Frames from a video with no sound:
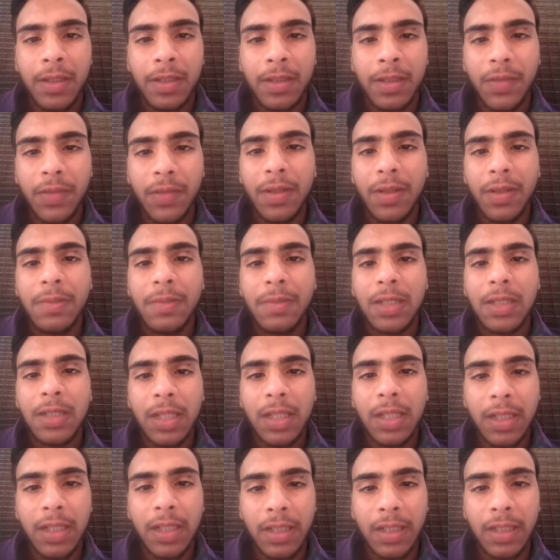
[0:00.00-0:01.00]
सफ़र में
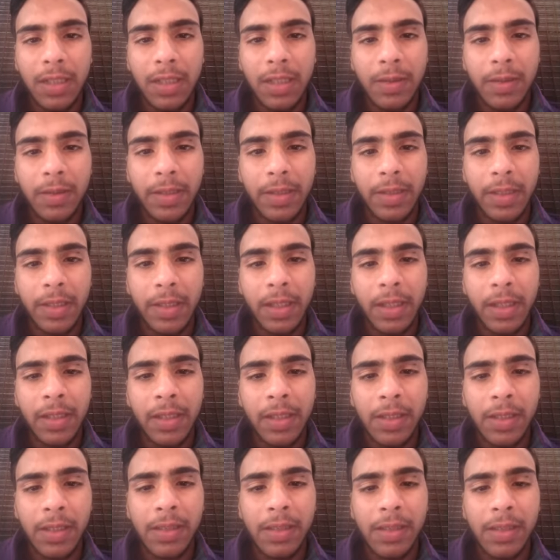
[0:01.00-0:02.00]
जा रहे हैं या
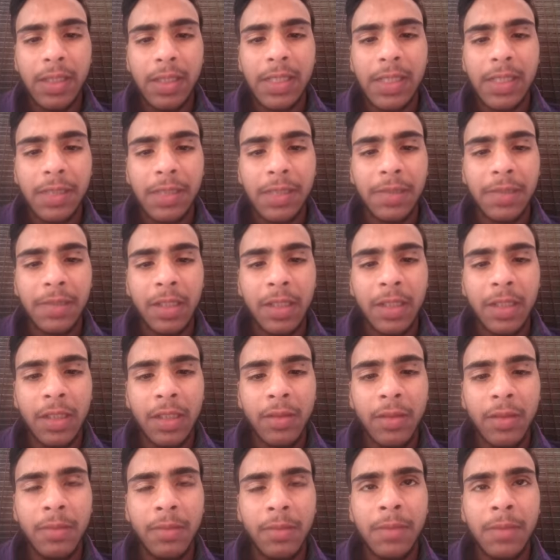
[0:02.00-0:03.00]
कहीं रास्ते में जा रहे हैं
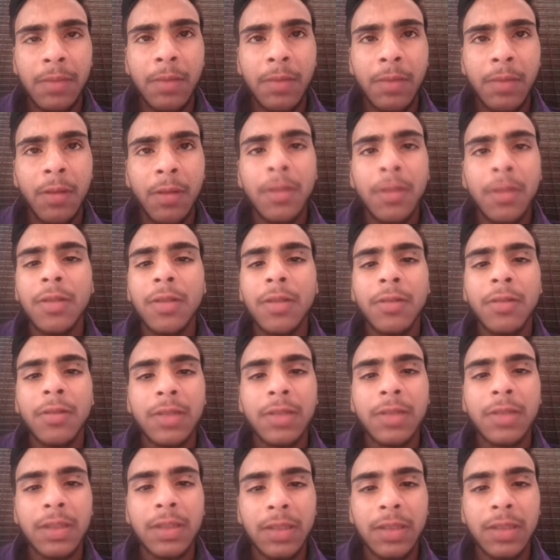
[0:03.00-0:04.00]
तो हमें बहुत से लोग
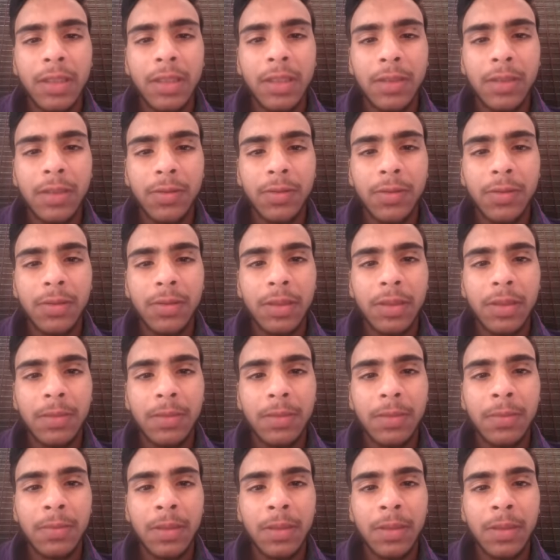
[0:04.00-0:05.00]
दिखते हैं जो कि
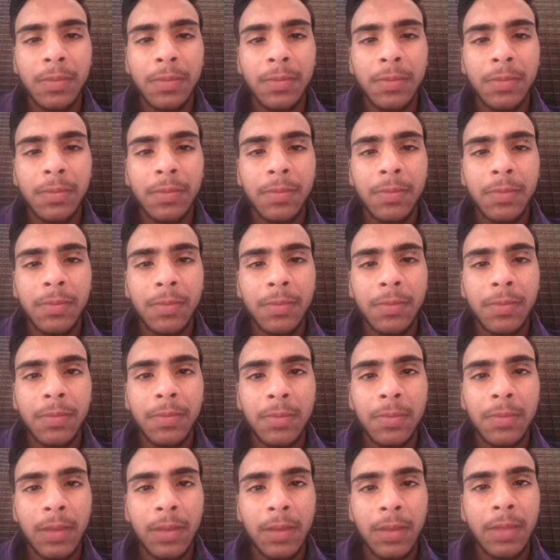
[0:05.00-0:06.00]
मतलब
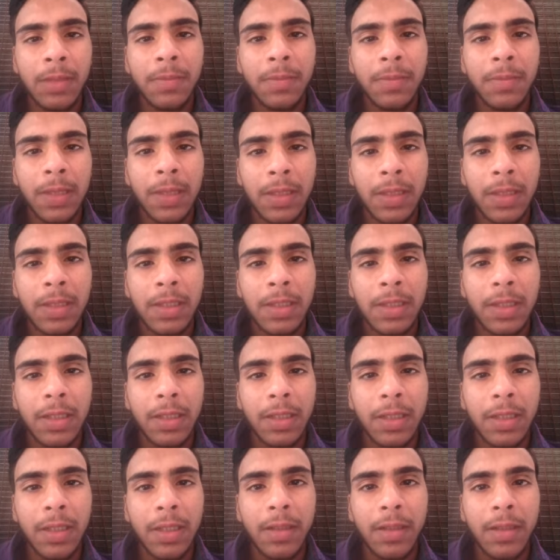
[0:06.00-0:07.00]
मदद पाना
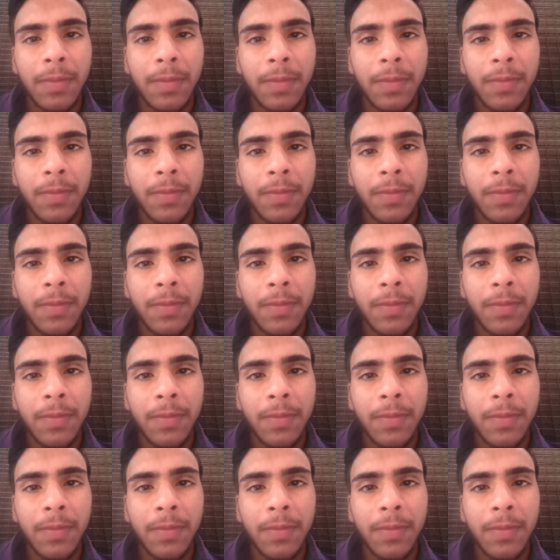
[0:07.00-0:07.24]
चाहते हैं